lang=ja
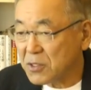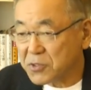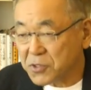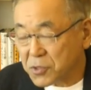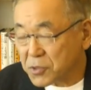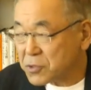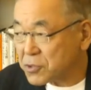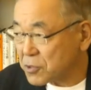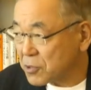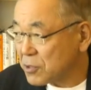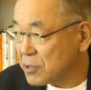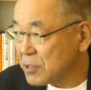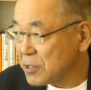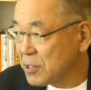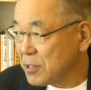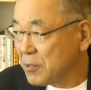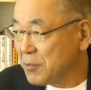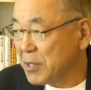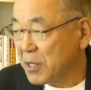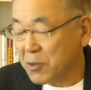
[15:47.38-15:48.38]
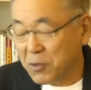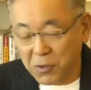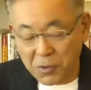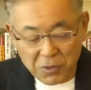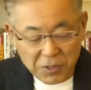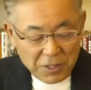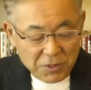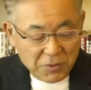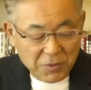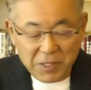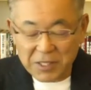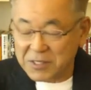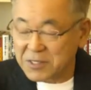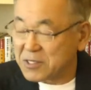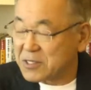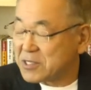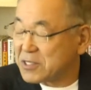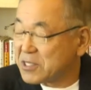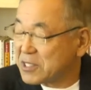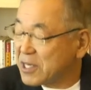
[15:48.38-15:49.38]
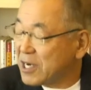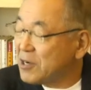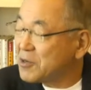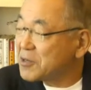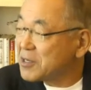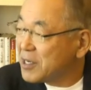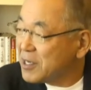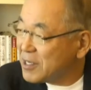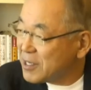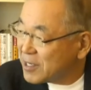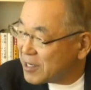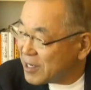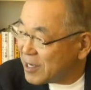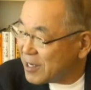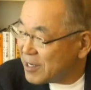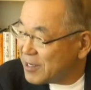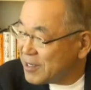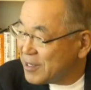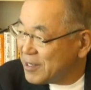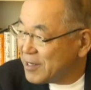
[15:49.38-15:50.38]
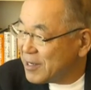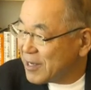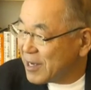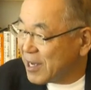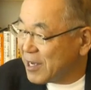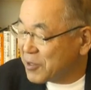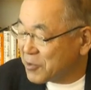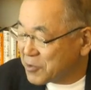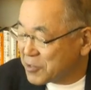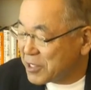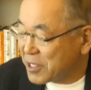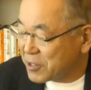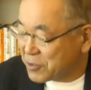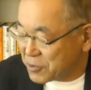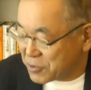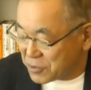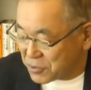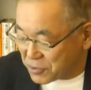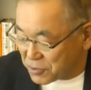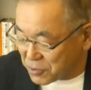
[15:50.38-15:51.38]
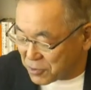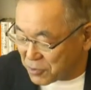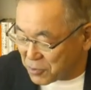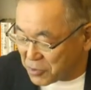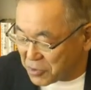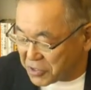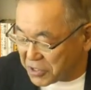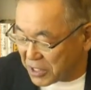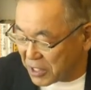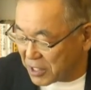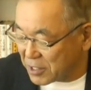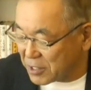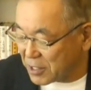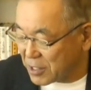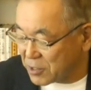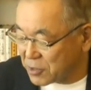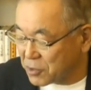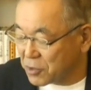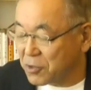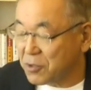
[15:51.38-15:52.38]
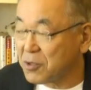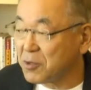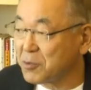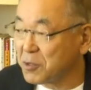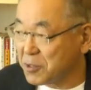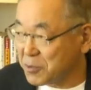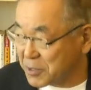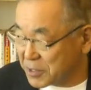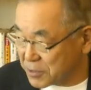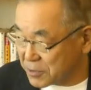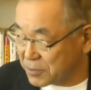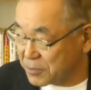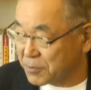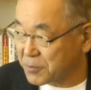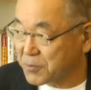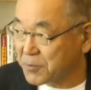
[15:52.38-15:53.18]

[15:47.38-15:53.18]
ちょっと、コロナとは違う原因が背後にあるということを申し上げたいと思います。